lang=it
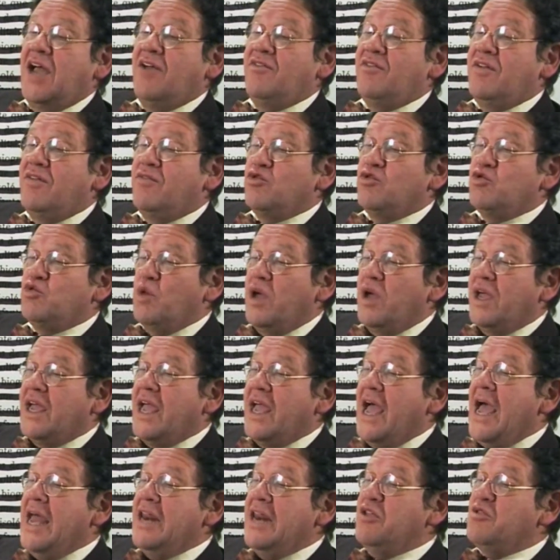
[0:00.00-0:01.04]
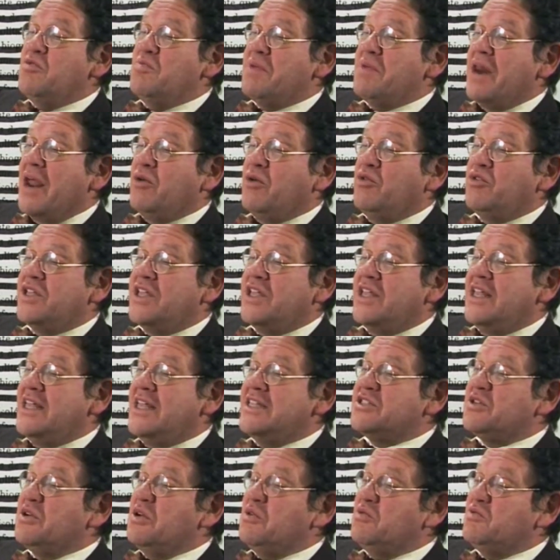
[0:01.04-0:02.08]
Avevo due cani, un bracco
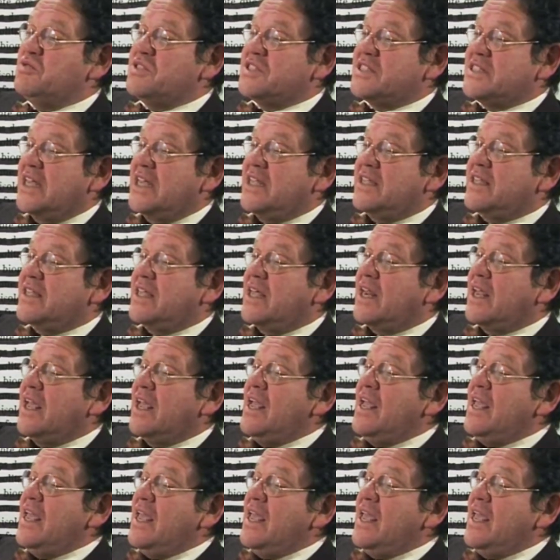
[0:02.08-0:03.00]
tedesco e un setter